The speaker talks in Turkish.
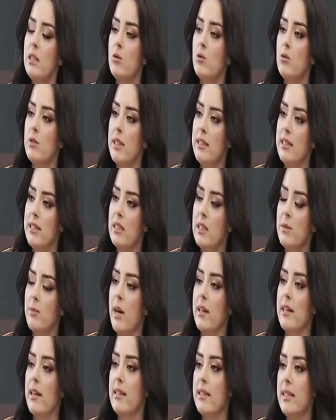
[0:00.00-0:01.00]
gününden
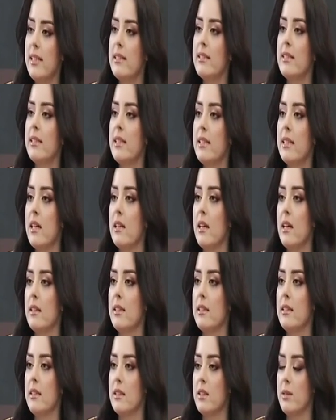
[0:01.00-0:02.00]
itibaren, ilk
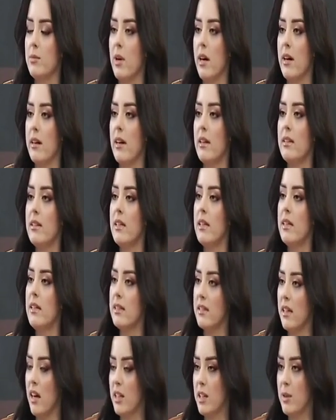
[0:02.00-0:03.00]
dakikalardan itibaren
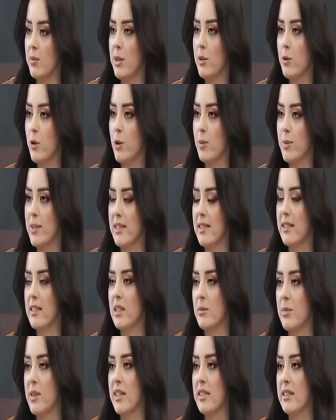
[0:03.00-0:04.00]
takip ediyorum
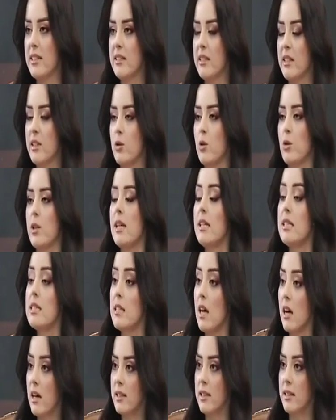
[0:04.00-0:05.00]
sizleri bir gazeteci olarak
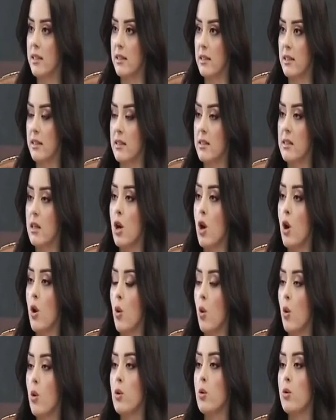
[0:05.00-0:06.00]
sahadaydınız.
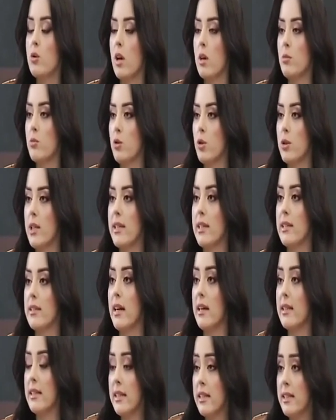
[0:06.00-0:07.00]
O evet. günden bugüne
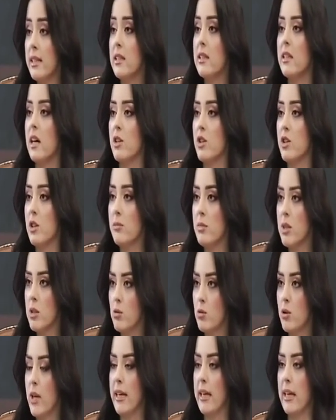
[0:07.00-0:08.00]
kadar iki ay aşkın bir
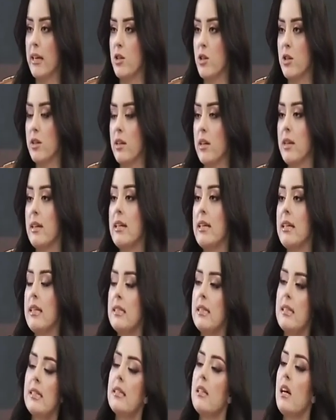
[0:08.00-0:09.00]
süre geçti.
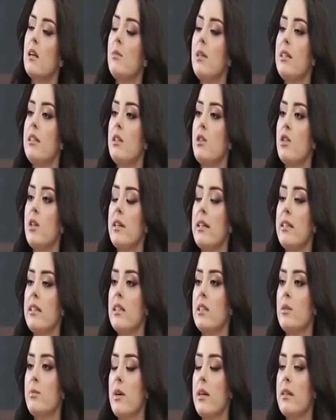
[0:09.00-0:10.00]
Sizler Milliyetçi
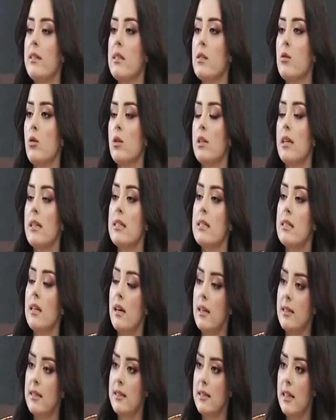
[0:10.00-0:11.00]
Hareket Partisi olarak
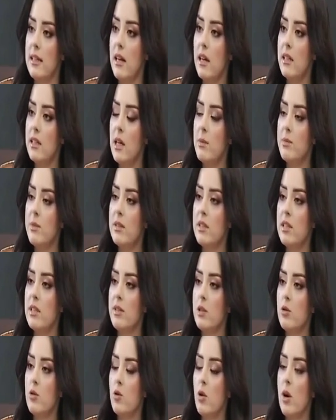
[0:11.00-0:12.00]
sahada neler yaptınız
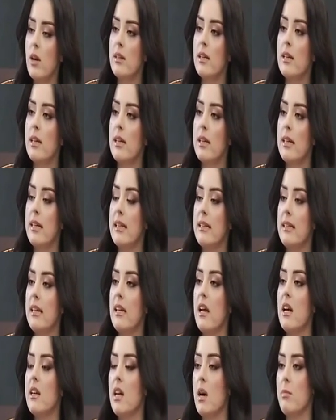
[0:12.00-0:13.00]
ve şu an e,
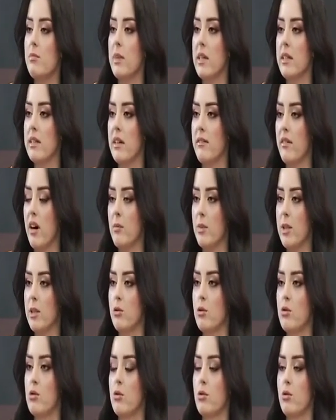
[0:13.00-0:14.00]
neler yapmaya devam
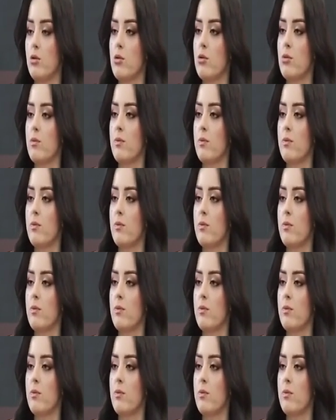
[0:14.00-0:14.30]
ediyorsunuz?